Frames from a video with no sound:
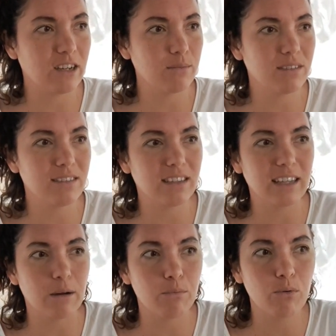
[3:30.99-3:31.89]
comme si
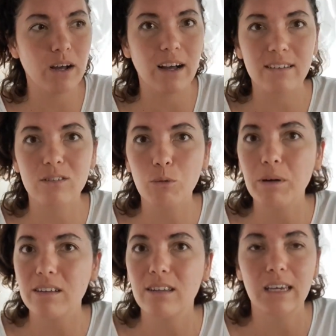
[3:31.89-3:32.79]
c'était un peu un, un, seau
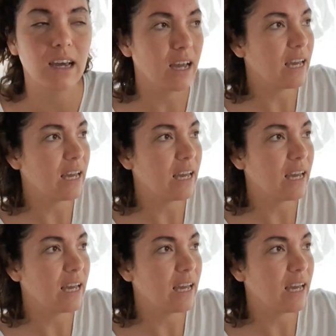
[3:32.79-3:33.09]
percé.